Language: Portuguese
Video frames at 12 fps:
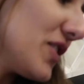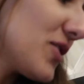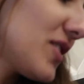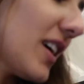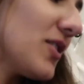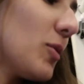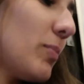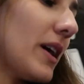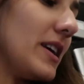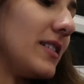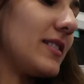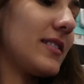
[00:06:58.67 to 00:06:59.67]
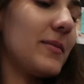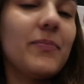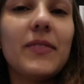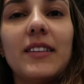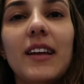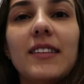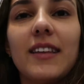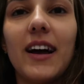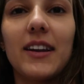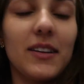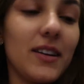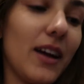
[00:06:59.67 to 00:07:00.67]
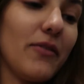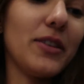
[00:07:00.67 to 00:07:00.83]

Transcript: difícil de sair do seu país e tentar a